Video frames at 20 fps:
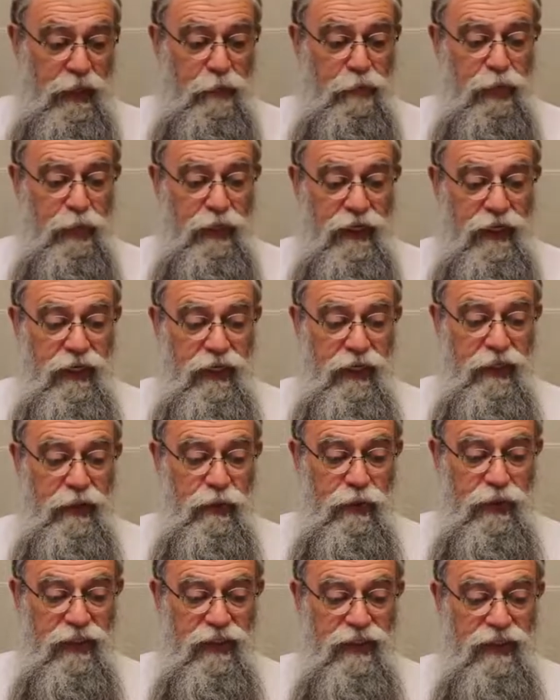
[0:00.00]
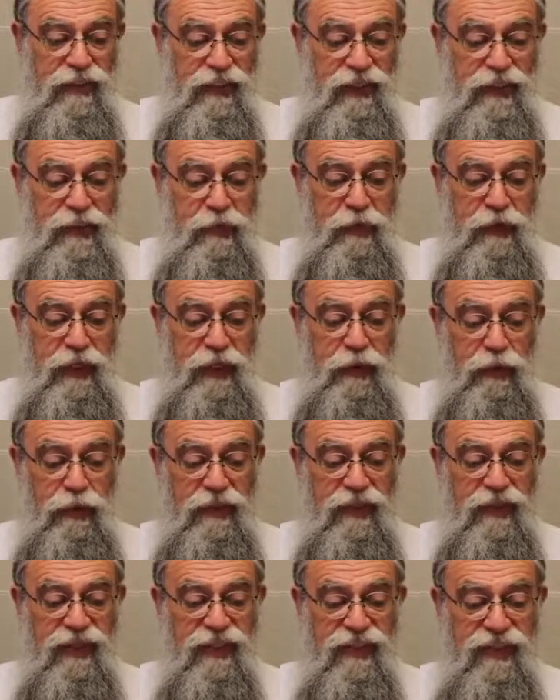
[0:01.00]
Porém, no que diz respeito à
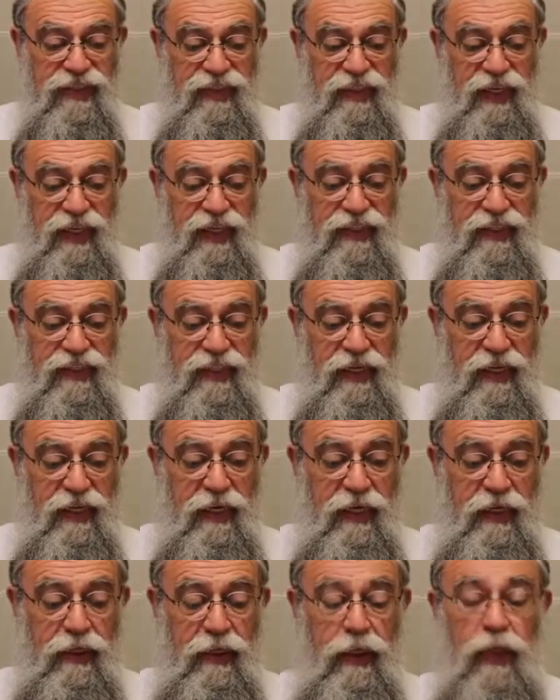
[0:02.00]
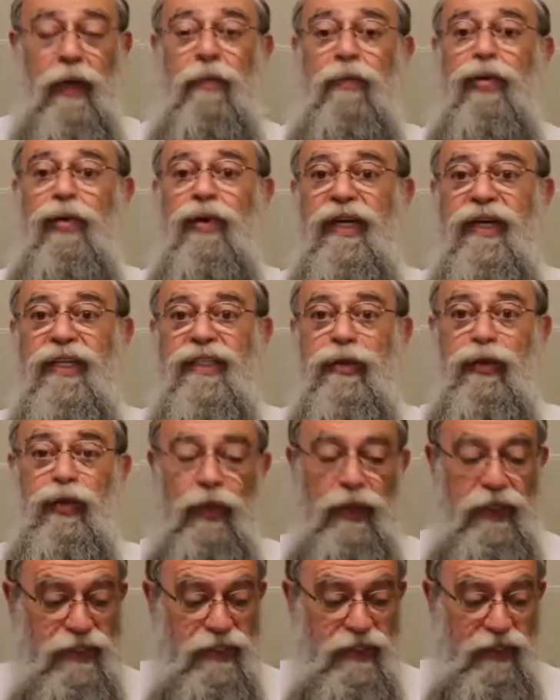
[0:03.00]
tristeza por
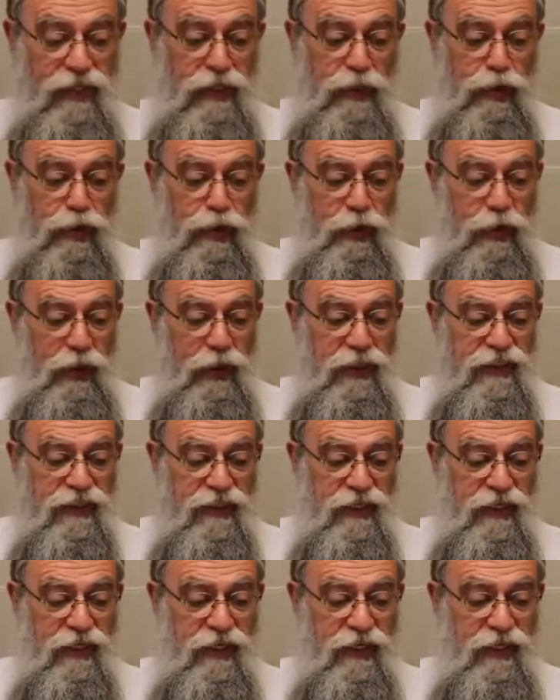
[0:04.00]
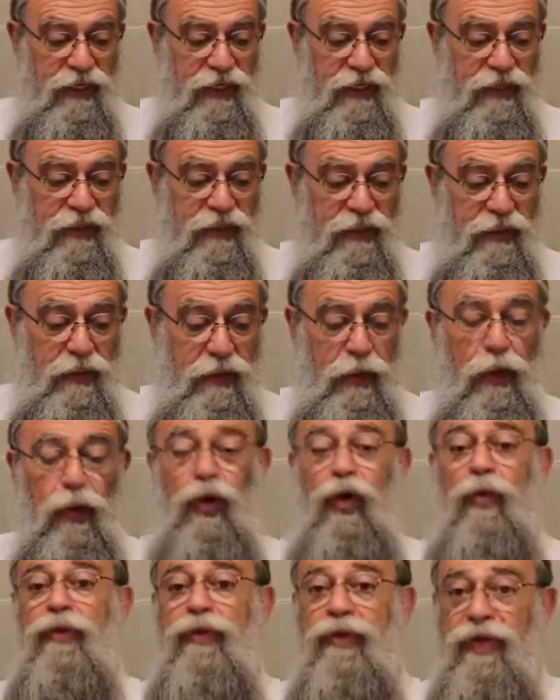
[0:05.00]
questões religiosas,
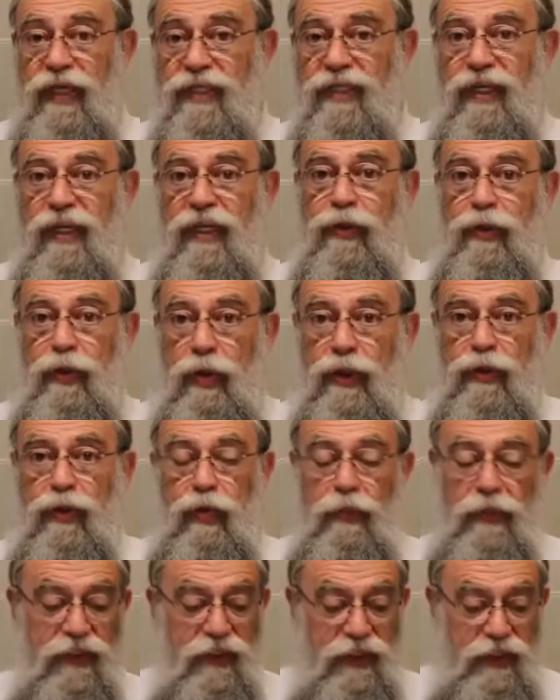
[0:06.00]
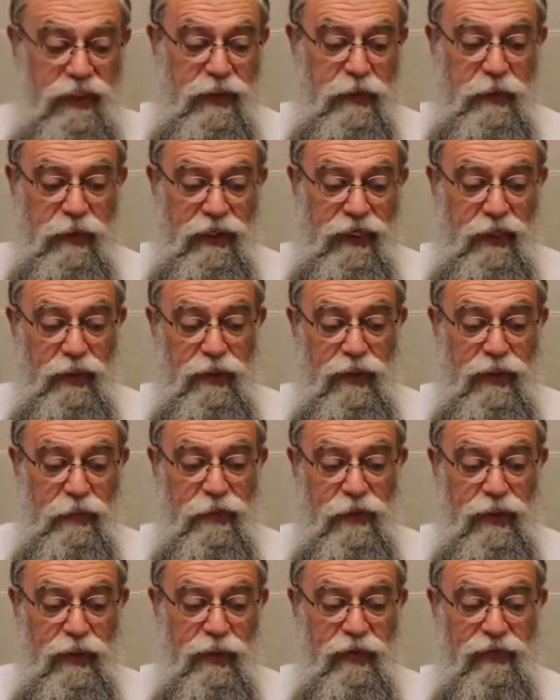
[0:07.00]
como transgressões cometidas, pecados que a
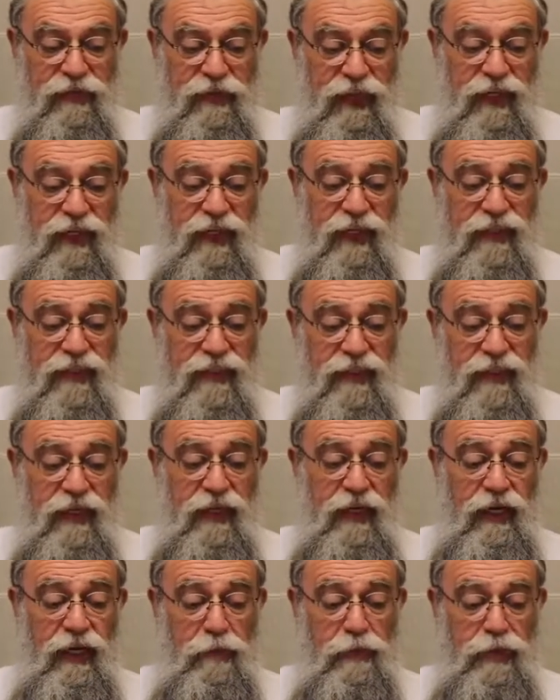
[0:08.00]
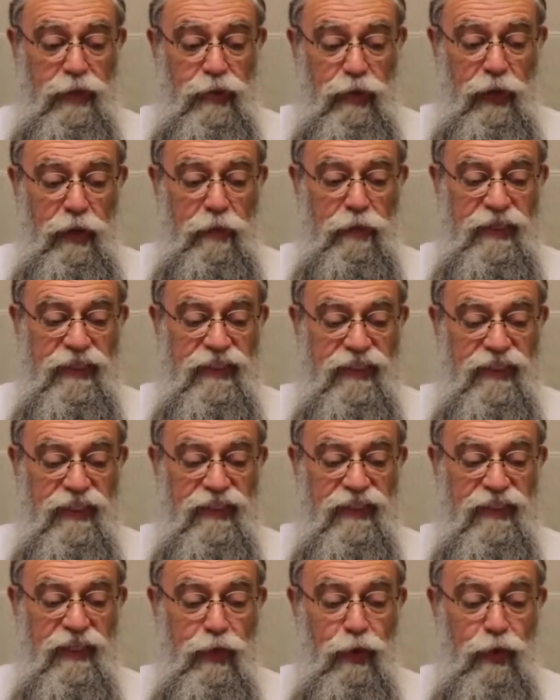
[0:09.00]
pessoa fez, a pessoa
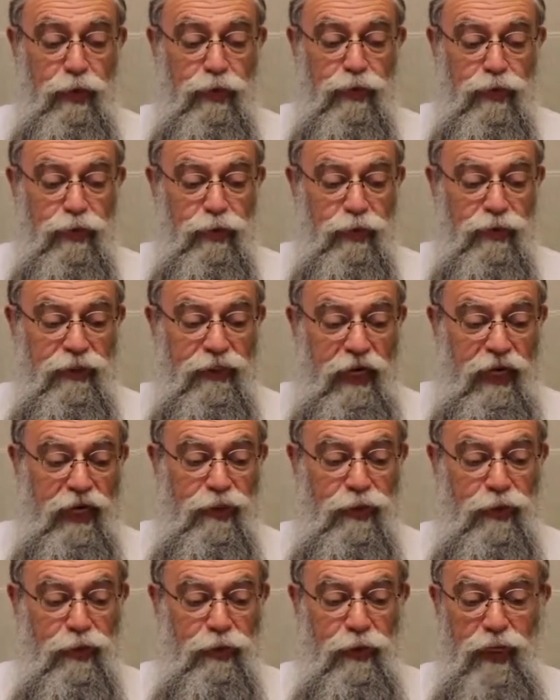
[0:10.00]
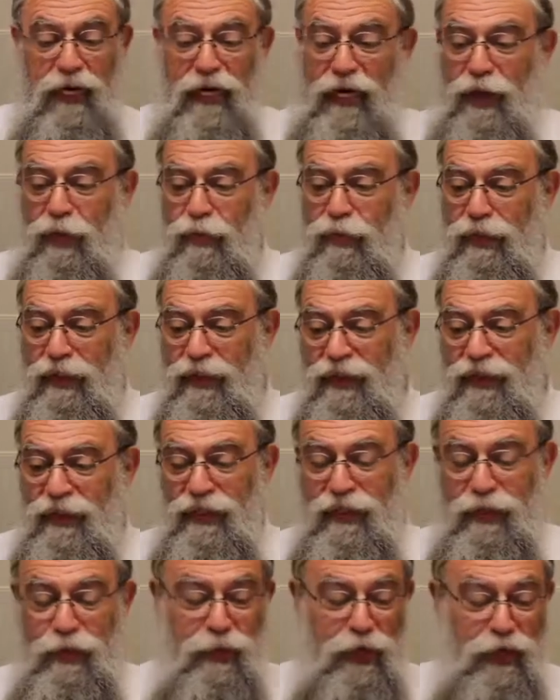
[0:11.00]
precisa consultar sua alma, na
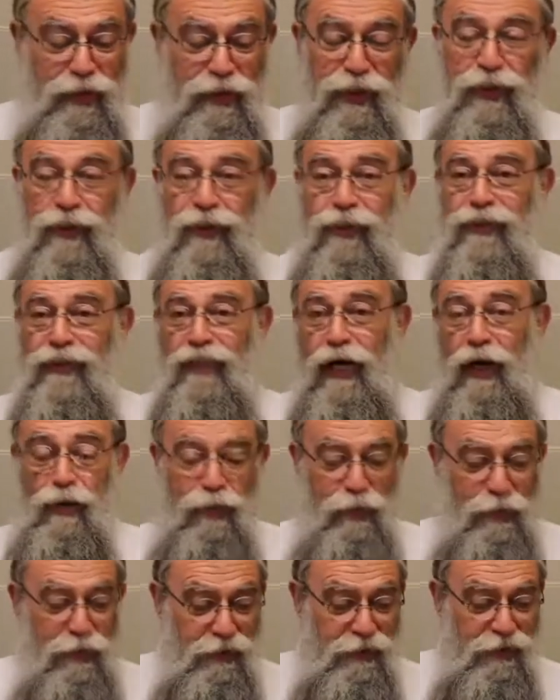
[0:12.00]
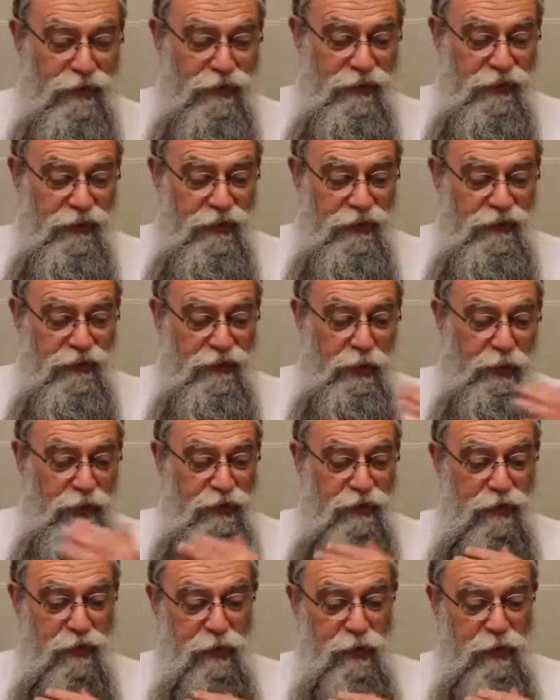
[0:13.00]
linguagem dos Salmos,
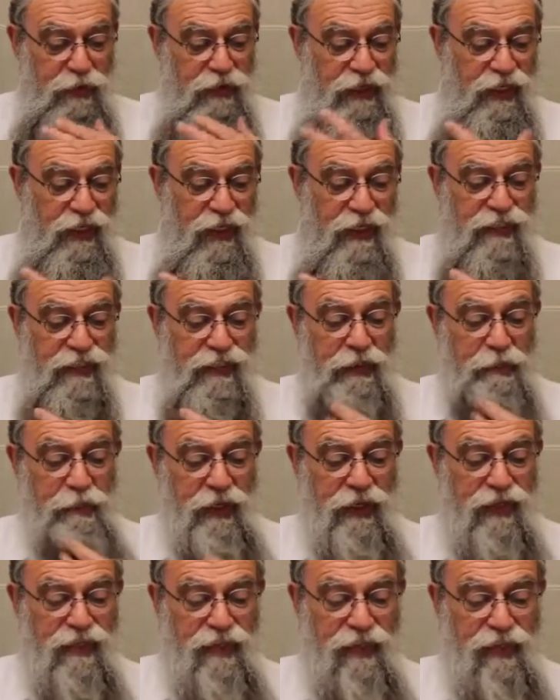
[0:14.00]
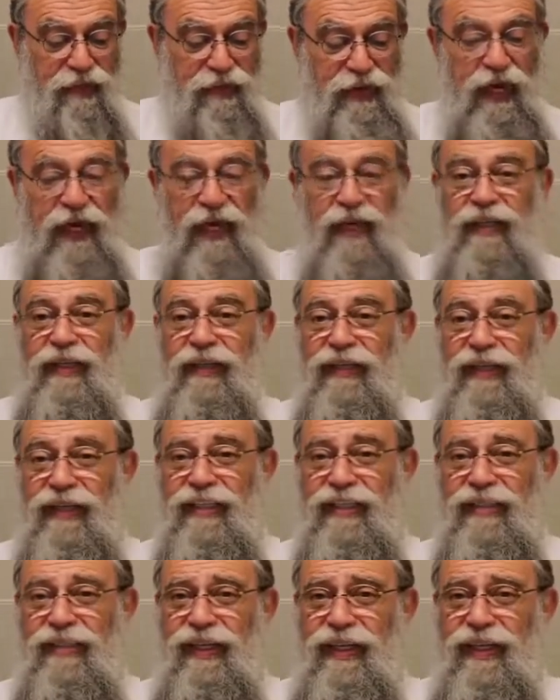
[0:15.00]
Salmos número 13, para se livrar da
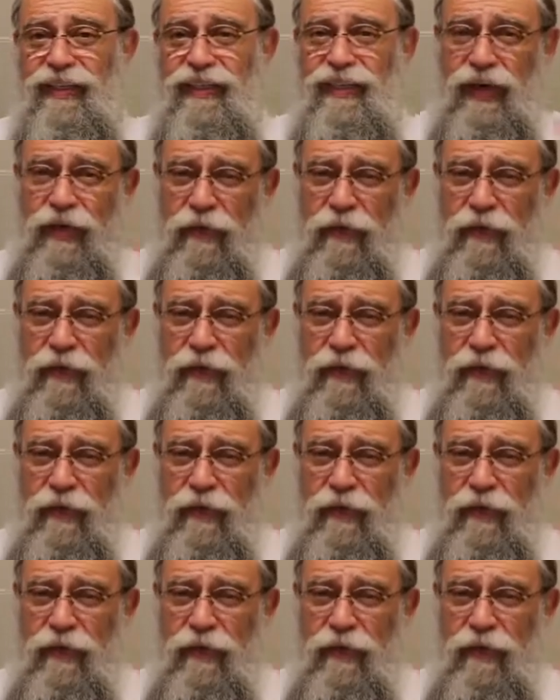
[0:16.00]
tristeza.